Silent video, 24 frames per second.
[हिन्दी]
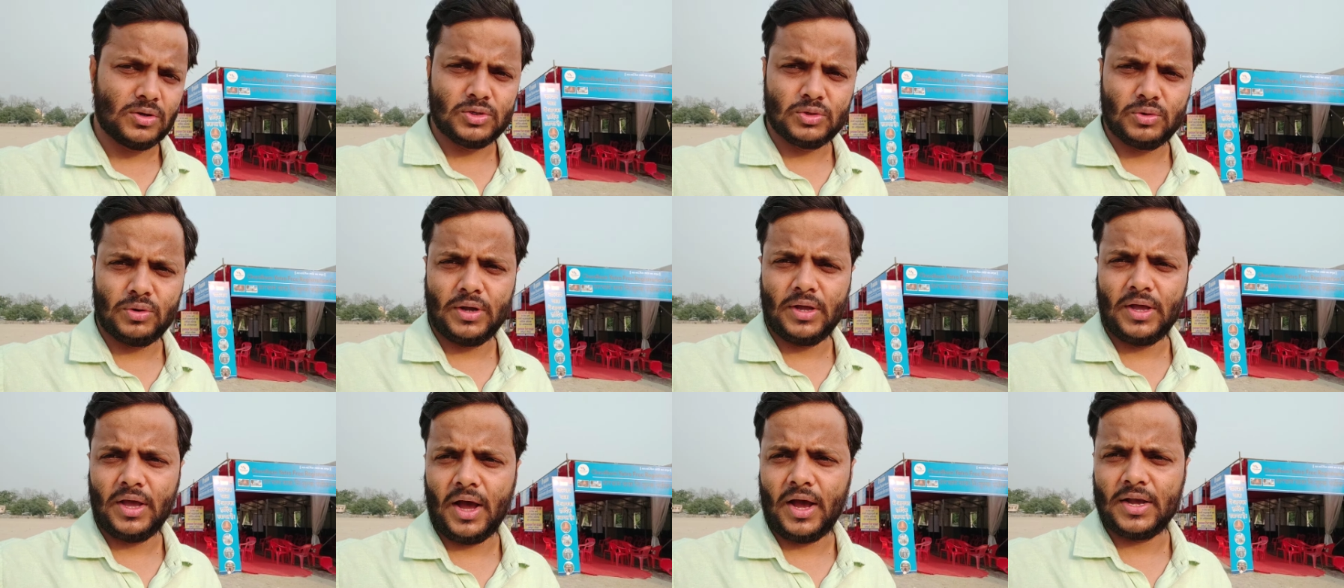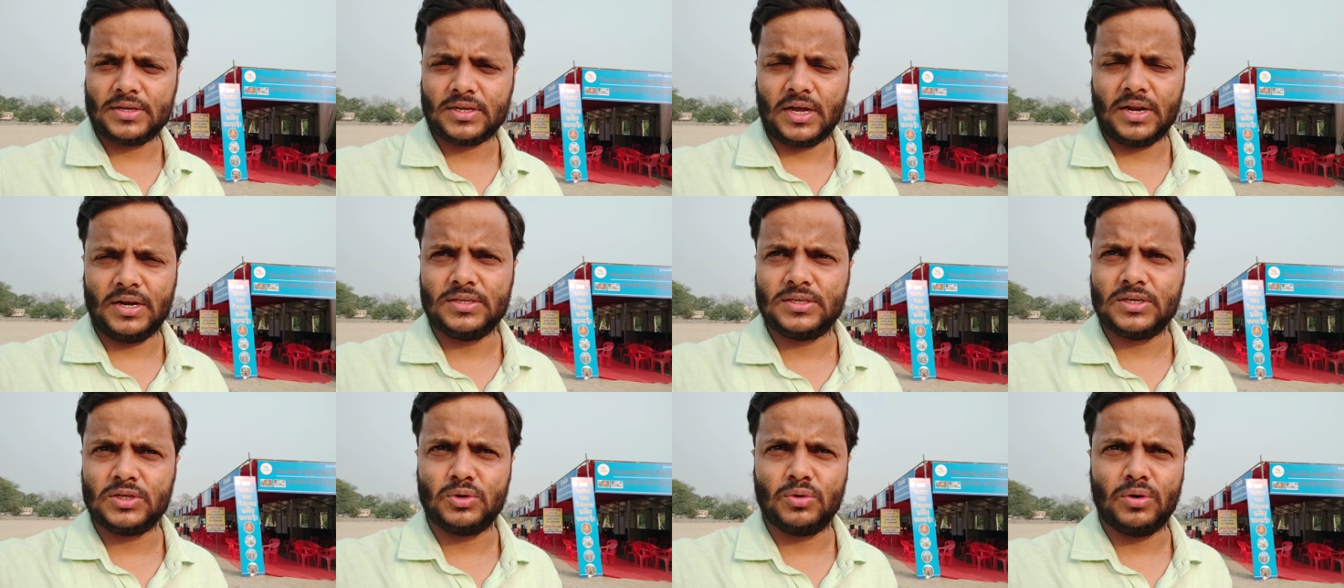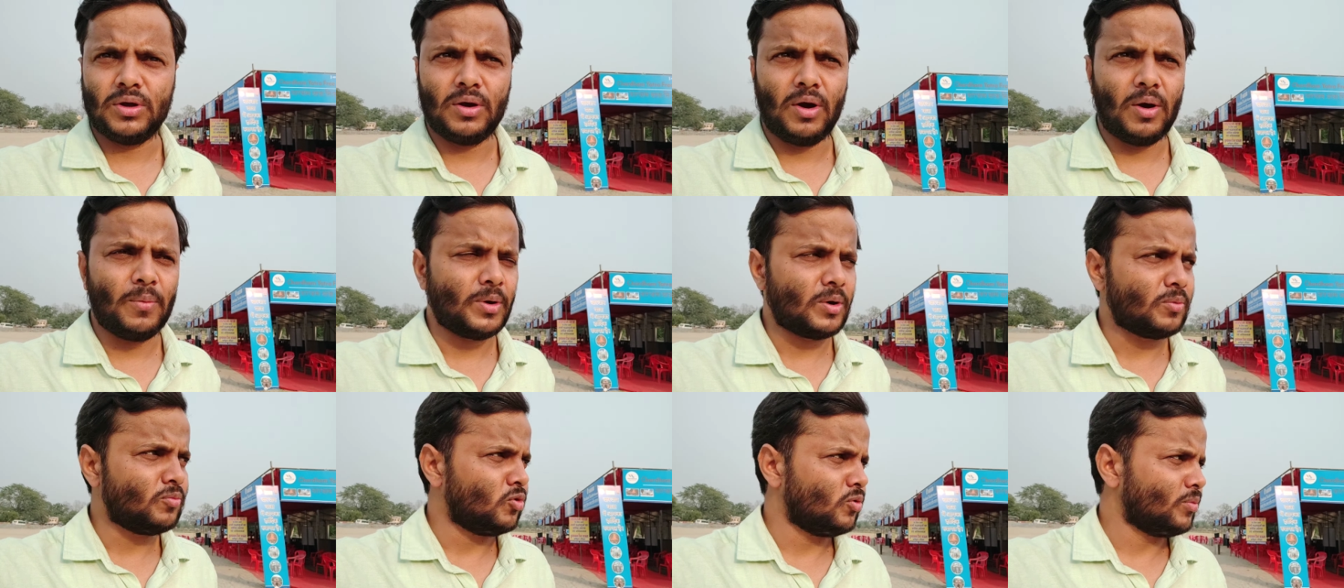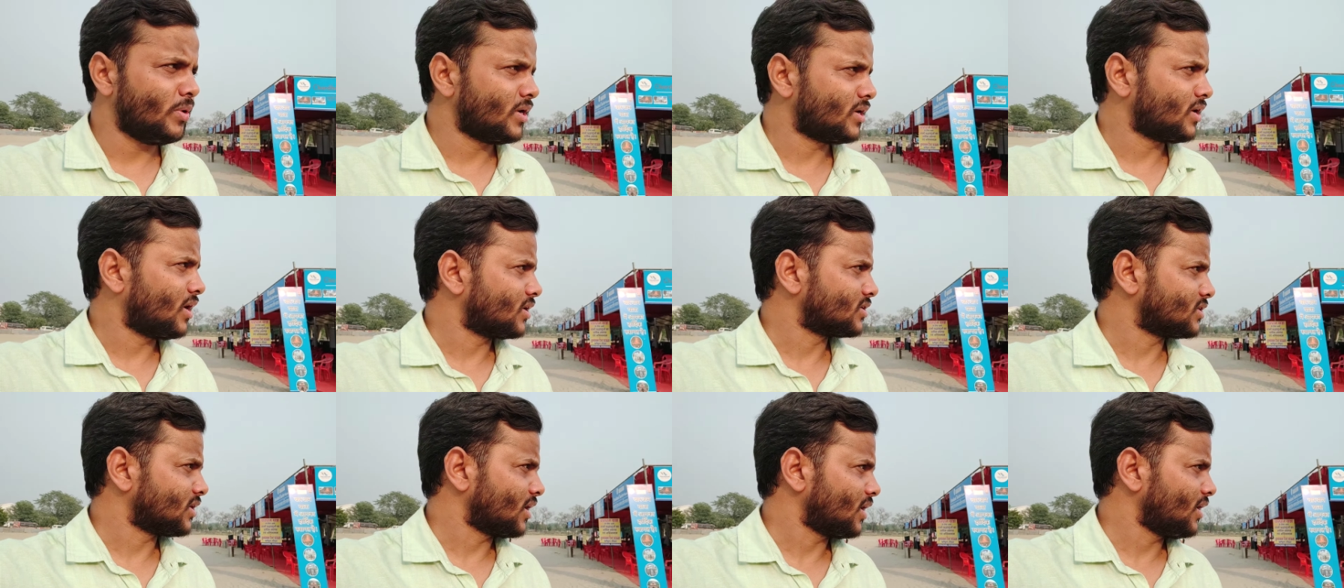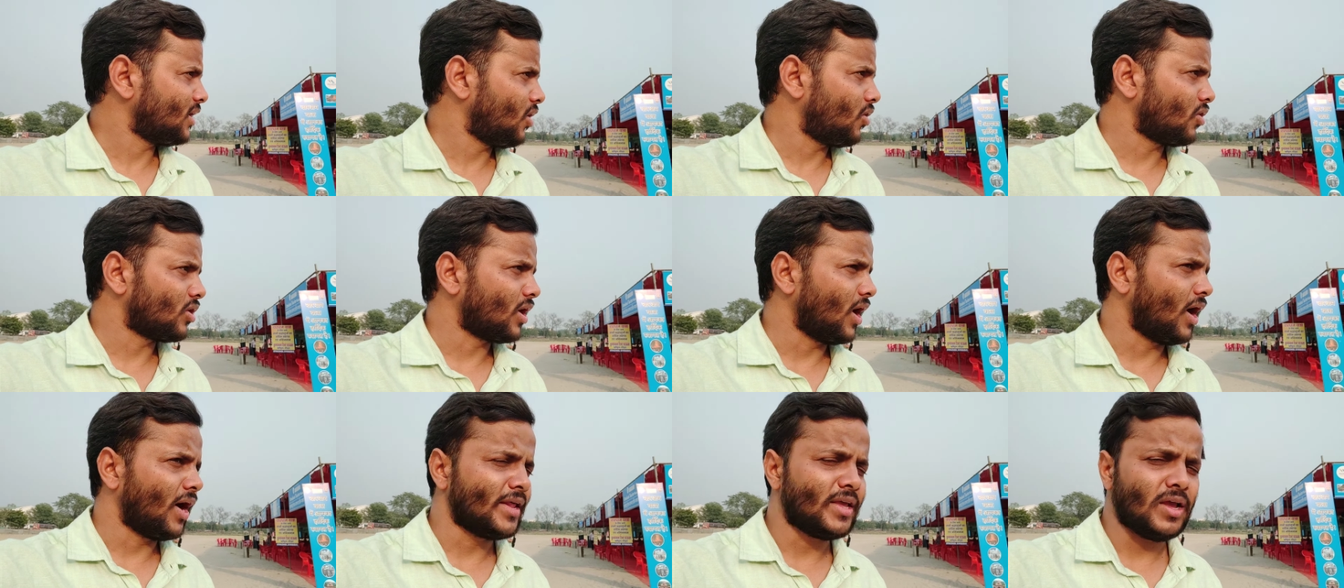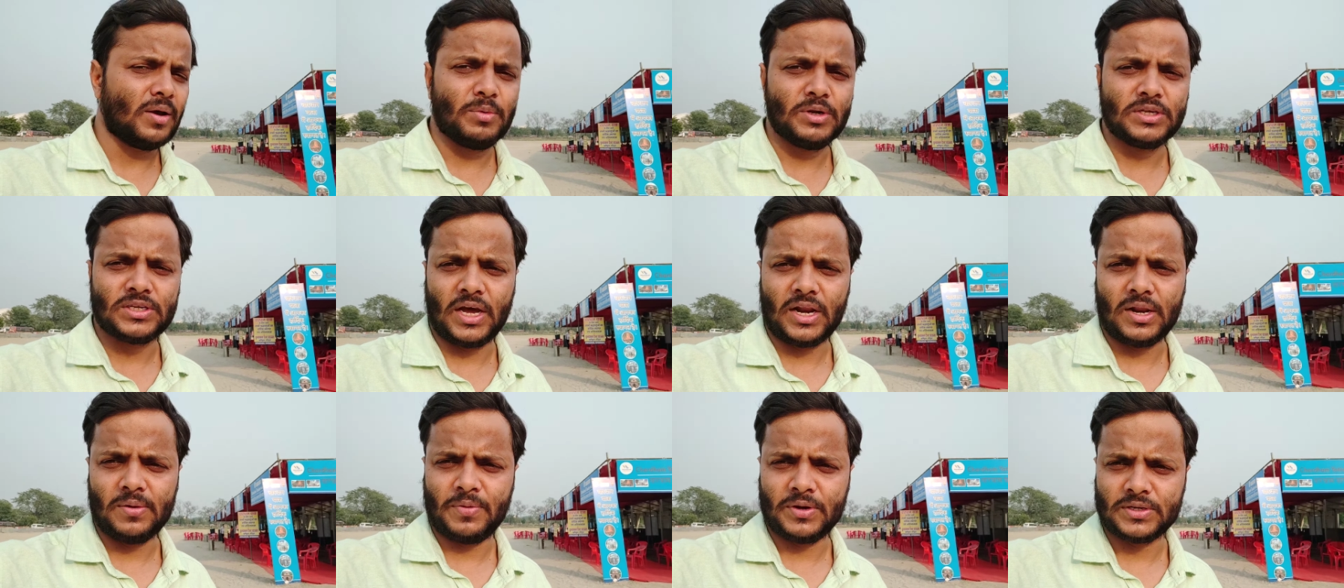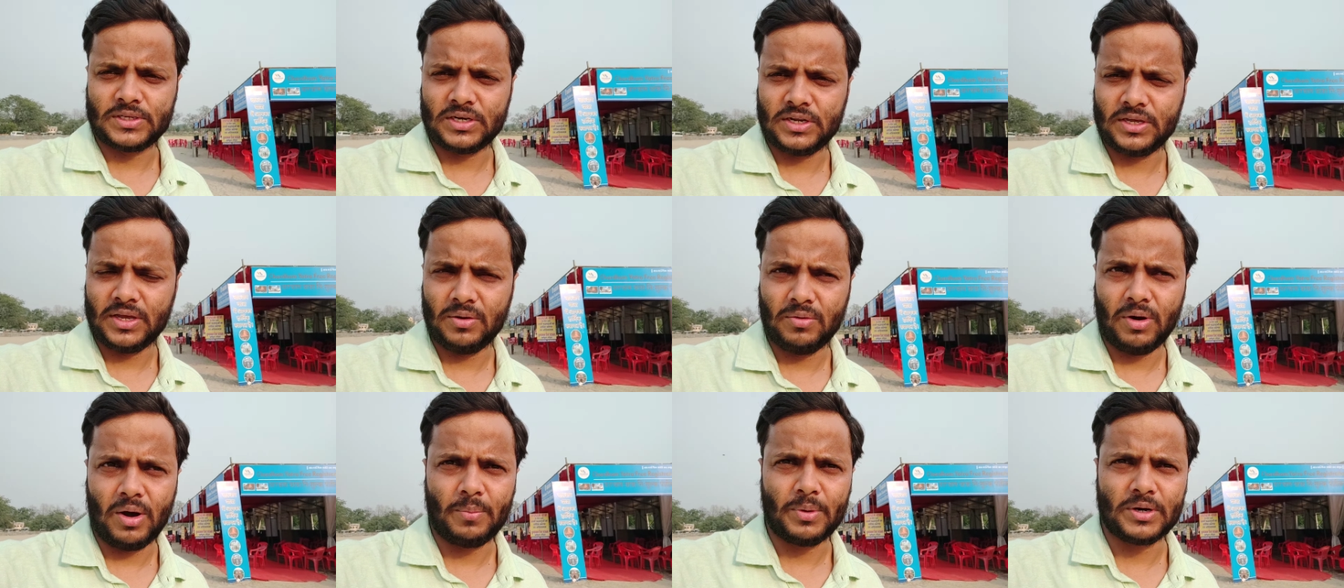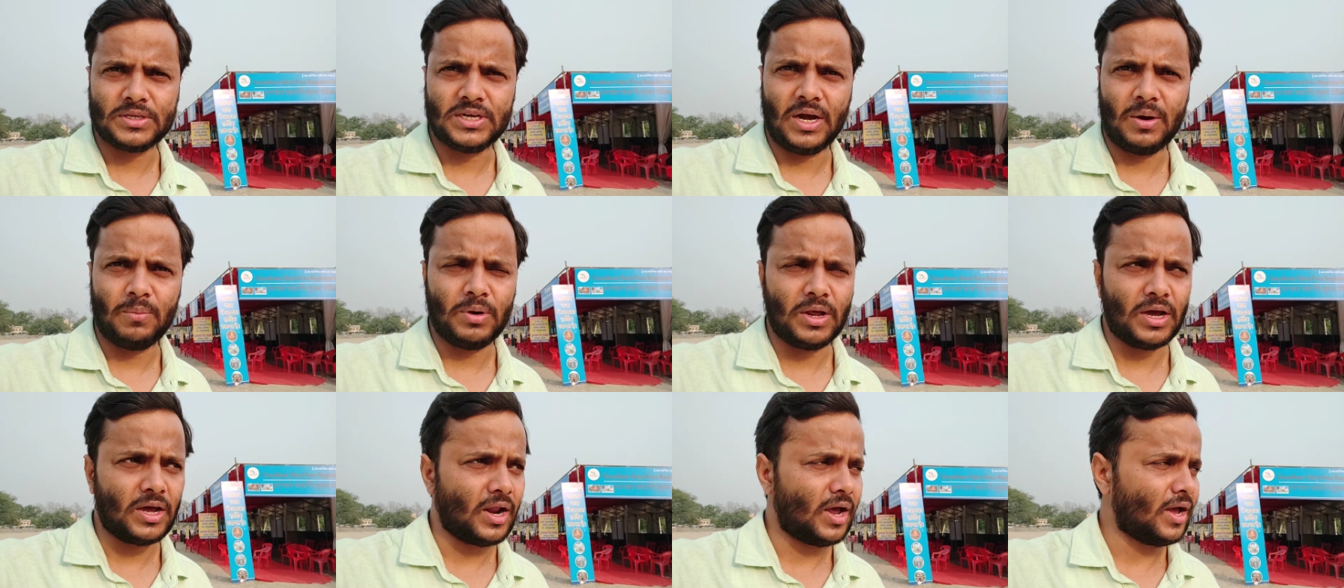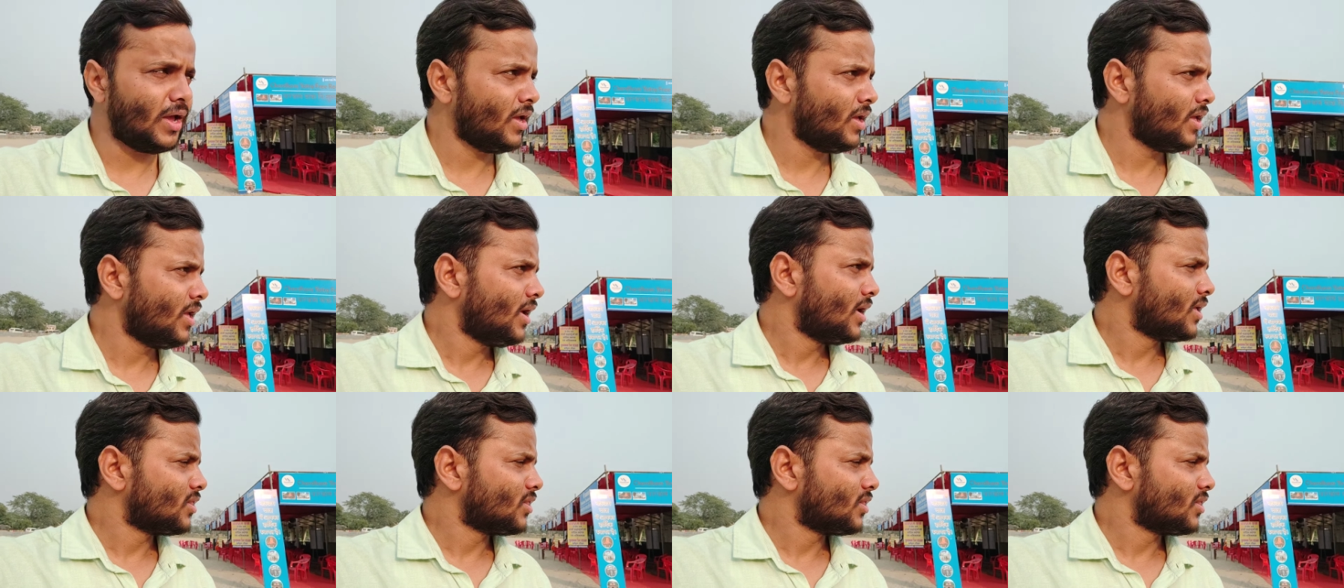जो है आसानी से जो है वहाँ पर मूवमेंट कर सके और गाड़ियाँ भी सारी फंस रही हैं वहाँ पर जाम लग रहा है